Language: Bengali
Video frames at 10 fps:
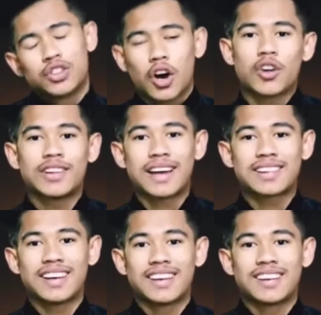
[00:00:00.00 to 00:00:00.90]
যখন
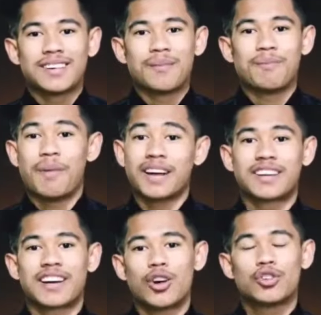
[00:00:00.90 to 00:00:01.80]
দেখতে
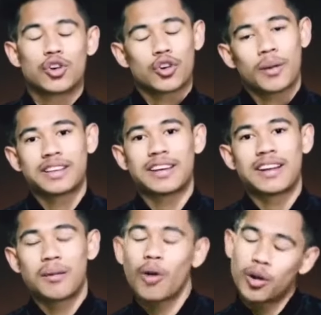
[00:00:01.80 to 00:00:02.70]
পাশের কেউ ছোট
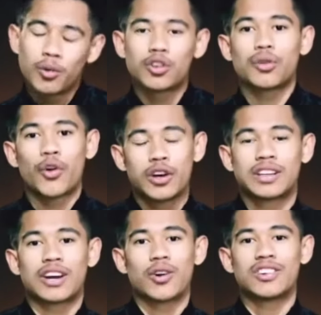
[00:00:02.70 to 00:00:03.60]
বাচ্চাদের মলমূত্র
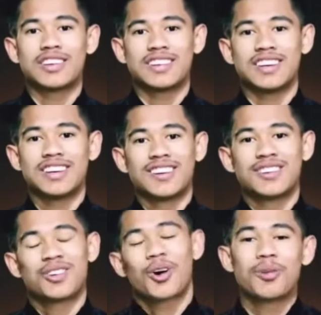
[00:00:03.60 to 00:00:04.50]
পরিষ্কার করতেছে
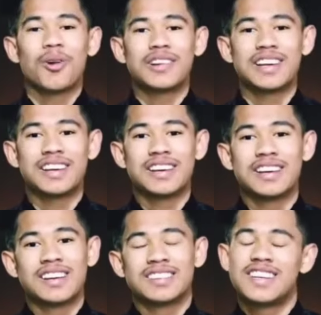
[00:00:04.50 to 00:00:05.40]
তখন বলতে
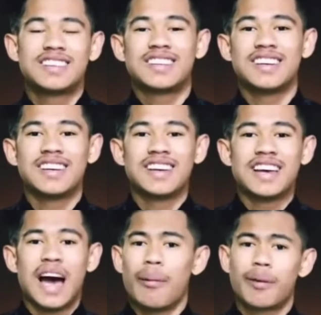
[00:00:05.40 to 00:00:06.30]
ছি
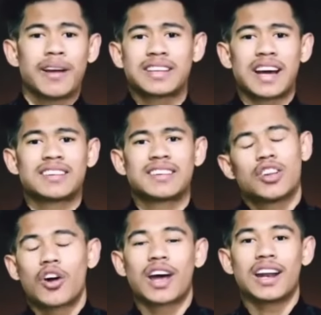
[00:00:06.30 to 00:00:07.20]
আমার বাচ্চা কাচ্চার
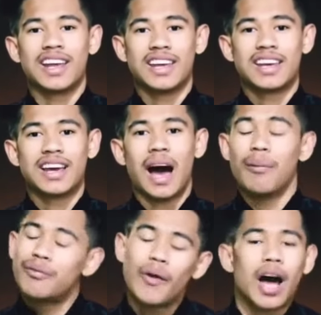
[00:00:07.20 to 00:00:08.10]
দরকার নেই
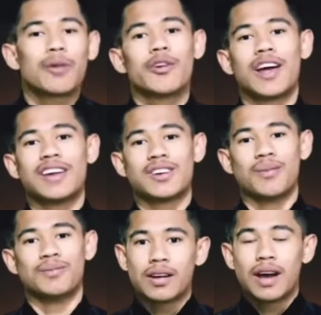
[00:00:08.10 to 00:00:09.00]
আমি পারবো না
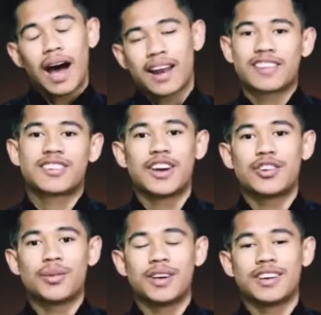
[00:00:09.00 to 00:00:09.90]
এসব আর আজ সেই
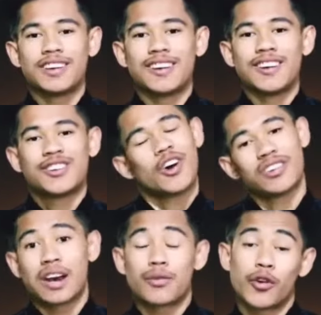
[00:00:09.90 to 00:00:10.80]
তুমি
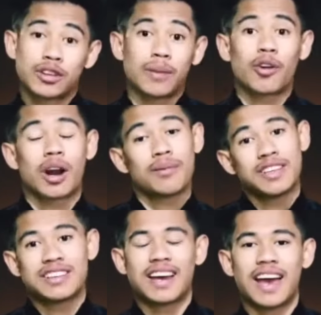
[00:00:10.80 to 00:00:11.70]
সন্ধান প্রস্রাব করা
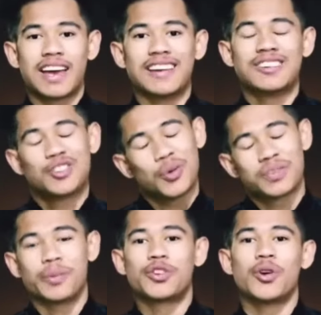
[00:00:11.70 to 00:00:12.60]
বিজে জায়গায়
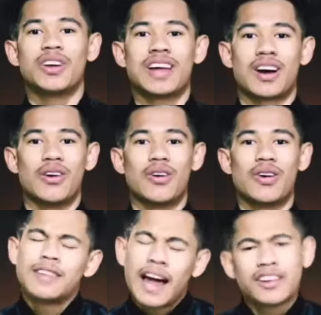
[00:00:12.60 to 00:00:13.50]
চুপচাপ শুয়ে থাক
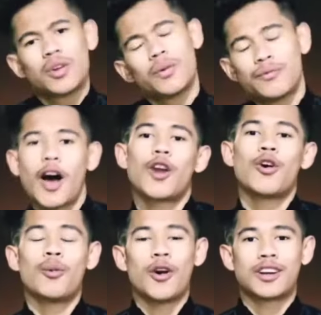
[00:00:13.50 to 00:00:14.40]
নারী তুমি পারো
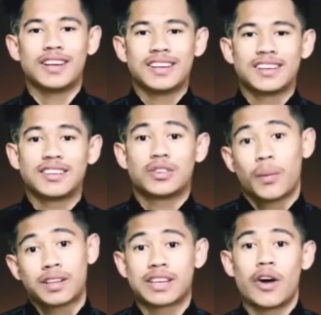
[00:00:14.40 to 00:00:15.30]
বটে
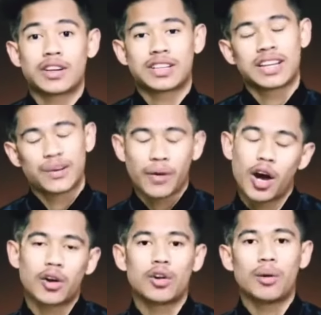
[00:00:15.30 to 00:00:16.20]
তোমার ছাওয়ার সাথে
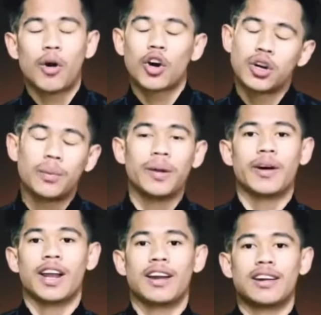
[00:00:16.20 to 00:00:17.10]
পাওয়াগুলো বড্ড
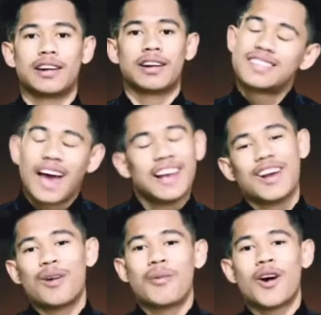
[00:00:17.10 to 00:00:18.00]
বেমানা
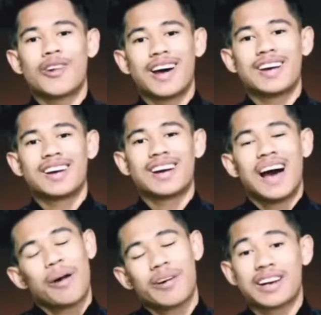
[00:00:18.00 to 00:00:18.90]
চাইলেও পাও না
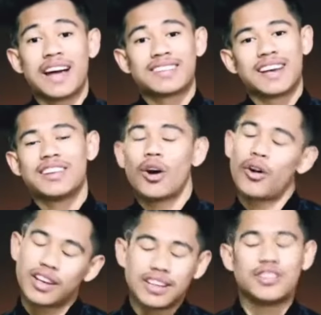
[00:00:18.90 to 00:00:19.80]
আবার না চাইতেও
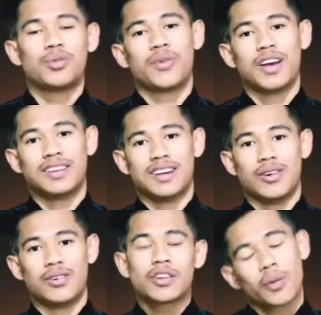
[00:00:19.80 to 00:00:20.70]
অনেক কিছু পেয়ে
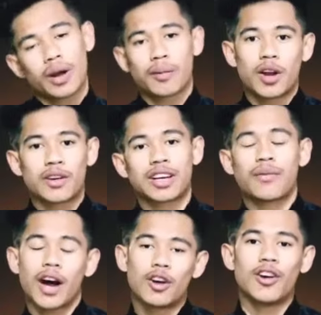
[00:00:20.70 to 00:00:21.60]
যাও তোমার
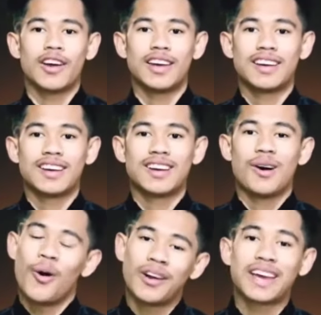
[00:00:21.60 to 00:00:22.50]
ভালোবাসায় পাগল হয়ে
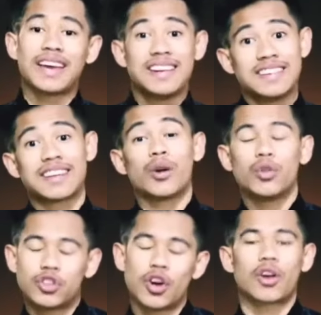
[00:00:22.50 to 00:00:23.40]
অনেকে নিজেকে
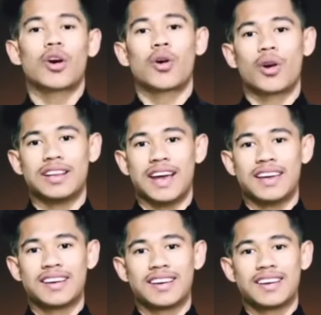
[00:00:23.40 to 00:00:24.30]
উৎসর্গ করে
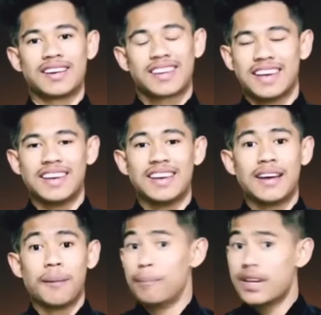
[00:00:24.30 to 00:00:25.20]
দেয় কি
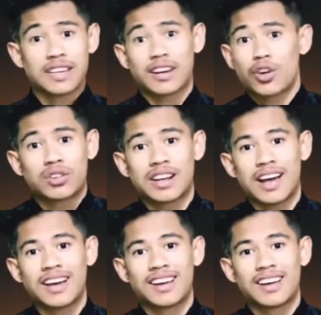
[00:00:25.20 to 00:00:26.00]
বিশ্বাস হচ্ছে না